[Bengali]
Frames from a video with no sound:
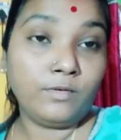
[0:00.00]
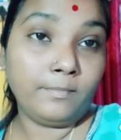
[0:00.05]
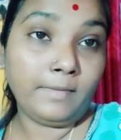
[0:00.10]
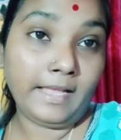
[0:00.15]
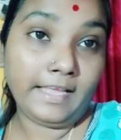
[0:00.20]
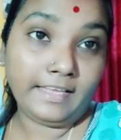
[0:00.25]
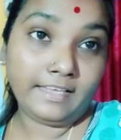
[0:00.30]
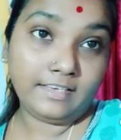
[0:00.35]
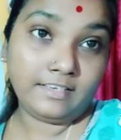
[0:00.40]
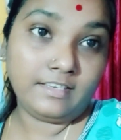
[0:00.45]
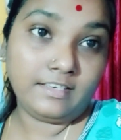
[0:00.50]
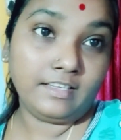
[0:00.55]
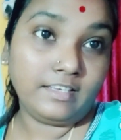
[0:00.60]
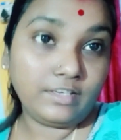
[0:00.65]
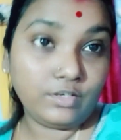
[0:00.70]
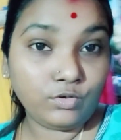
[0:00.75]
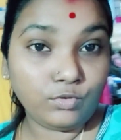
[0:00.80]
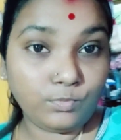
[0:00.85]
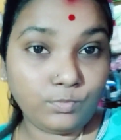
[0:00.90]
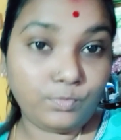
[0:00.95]

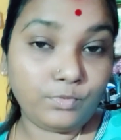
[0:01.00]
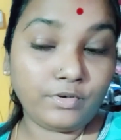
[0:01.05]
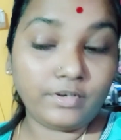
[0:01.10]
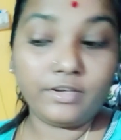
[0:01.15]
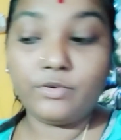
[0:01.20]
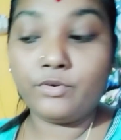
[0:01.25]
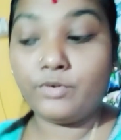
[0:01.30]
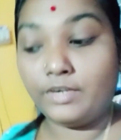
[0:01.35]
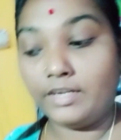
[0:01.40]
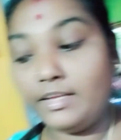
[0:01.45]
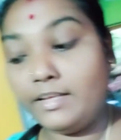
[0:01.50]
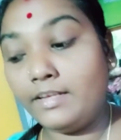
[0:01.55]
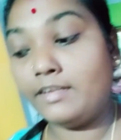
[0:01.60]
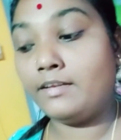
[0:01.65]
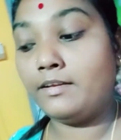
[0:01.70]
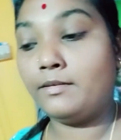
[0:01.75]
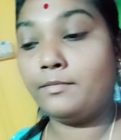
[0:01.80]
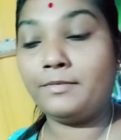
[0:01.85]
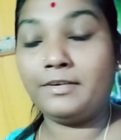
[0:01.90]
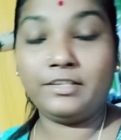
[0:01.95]
বাইকটাকের উপরে করে
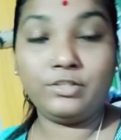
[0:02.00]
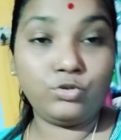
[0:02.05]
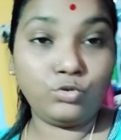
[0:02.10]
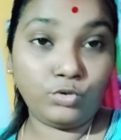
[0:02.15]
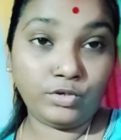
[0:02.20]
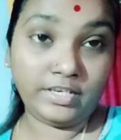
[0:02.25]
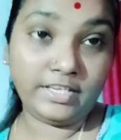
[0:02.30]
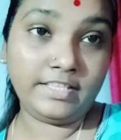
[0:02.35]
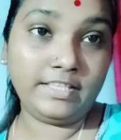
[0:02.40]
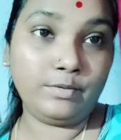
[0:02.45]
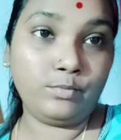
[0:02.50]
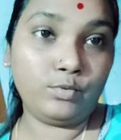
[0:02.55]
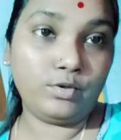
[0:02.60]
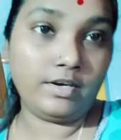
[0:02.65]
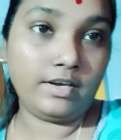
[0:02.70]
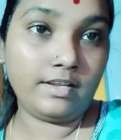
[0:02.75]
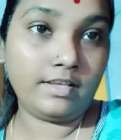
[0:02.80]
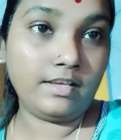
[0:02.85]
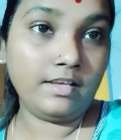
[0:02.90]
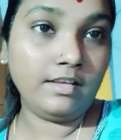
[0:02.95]
মানে ছড়িয়ে দেব
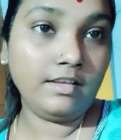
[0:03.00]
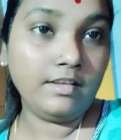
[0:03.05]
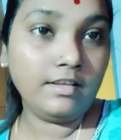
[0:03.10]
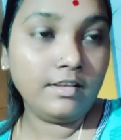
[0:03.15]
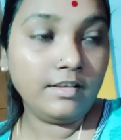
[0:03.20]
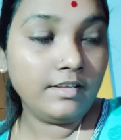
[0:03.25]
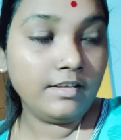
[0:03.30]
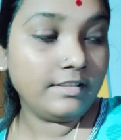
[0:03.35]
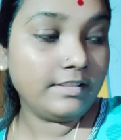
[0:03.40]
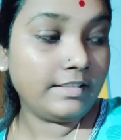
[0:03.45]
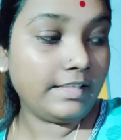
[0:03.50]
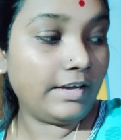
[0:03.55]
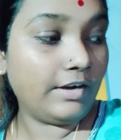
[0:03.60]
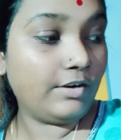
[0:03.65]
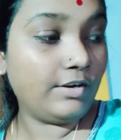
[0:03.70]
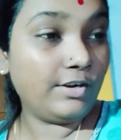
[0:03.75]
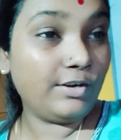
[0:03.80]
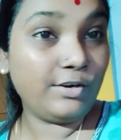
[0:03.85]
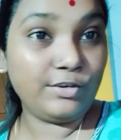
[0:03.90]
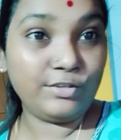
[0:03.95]
আর কি
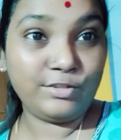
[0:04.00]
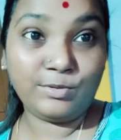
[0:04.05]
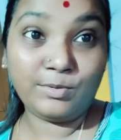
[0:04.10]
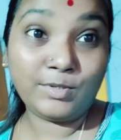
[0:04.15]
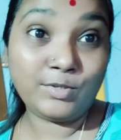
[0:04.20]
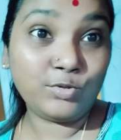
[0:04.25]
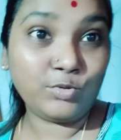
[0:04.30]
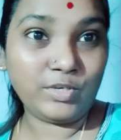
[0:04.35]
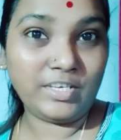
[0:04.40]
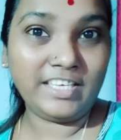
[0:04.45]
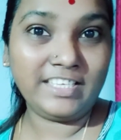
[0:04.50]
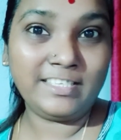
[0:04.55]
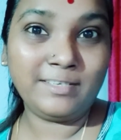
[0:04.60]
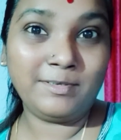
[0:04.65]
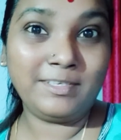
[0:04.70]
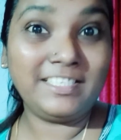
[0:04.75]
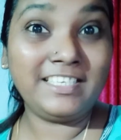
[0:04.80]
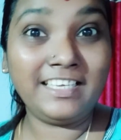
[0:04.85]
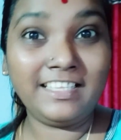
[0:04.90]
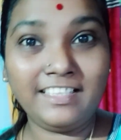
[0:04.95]
তাহলে হয়তো আর শুকিয়ে যাবে
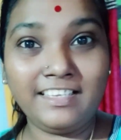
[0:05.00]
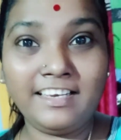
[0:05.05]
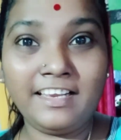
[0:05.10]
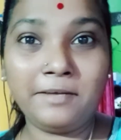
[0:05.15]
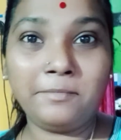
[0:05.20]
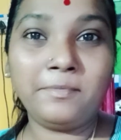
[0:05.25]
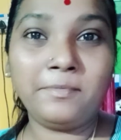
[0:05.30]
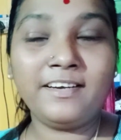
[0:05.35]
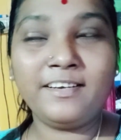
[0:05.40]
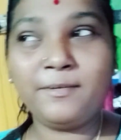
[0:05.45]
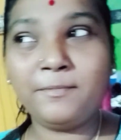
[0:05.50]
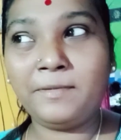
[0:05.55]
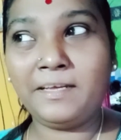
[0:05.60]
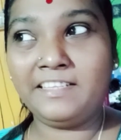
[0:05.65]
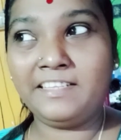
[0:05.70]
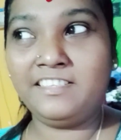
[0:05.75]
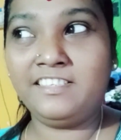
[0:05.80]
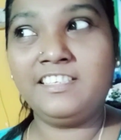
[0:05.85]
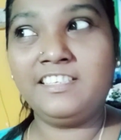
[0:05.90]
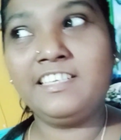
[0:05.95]
সেদিন একবার
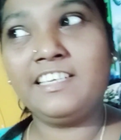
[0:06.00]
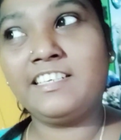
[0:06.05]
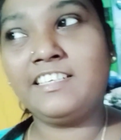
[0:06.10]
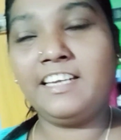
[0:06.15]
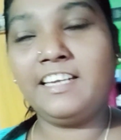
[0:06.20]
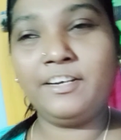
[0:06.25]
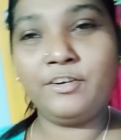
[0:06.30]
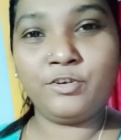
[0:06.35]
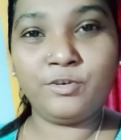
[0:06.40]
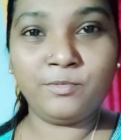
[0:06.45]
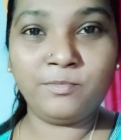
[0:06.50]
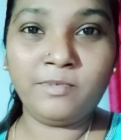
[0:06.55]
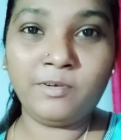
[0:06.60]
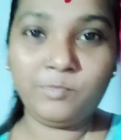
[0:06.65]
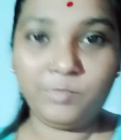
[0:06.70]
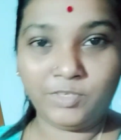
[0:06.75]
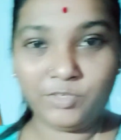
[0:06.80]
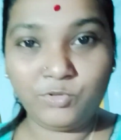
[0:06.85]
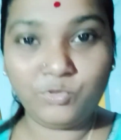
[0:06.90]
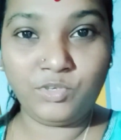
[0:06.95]
বেডশিট একটা
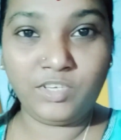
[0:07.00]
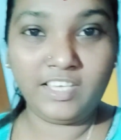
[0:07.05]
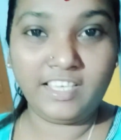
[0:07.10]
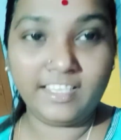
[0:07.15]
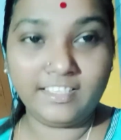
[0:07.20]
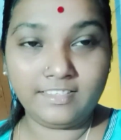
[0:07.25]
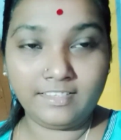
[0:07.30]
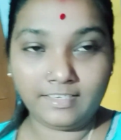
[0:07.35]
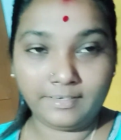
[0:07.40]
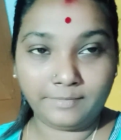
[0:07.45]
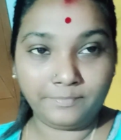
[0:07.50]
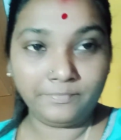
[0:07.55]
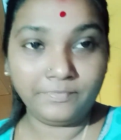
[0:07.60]
এরকমভাবে শুকিয়েছিলাম